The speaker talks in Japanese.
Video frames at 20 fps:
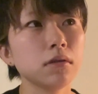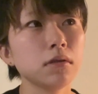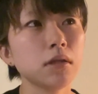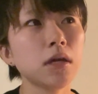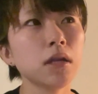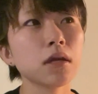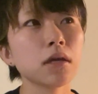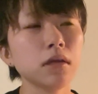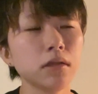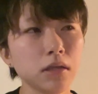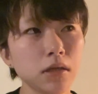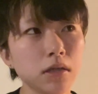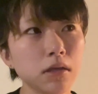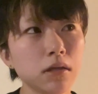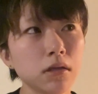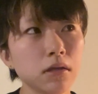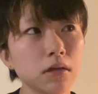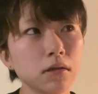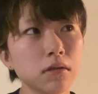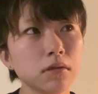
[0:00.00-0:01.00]
誰か
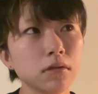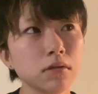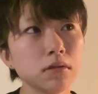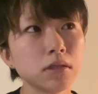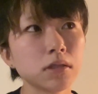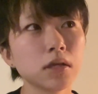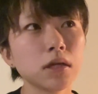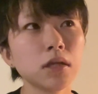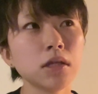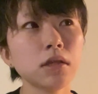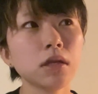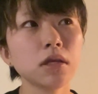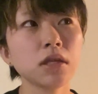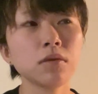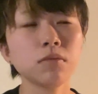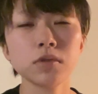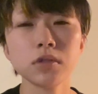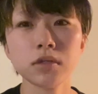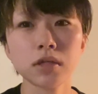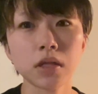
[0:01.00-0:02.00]
にすがりたい
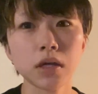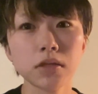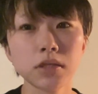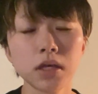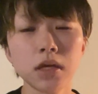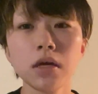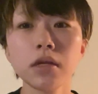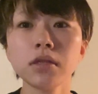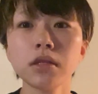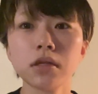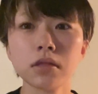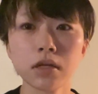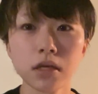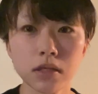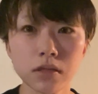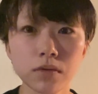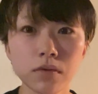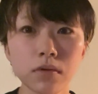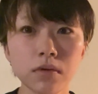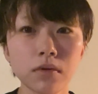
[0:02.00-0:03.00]
気持ちはたくさんあったんだ
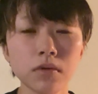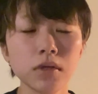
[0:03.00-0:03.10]
けど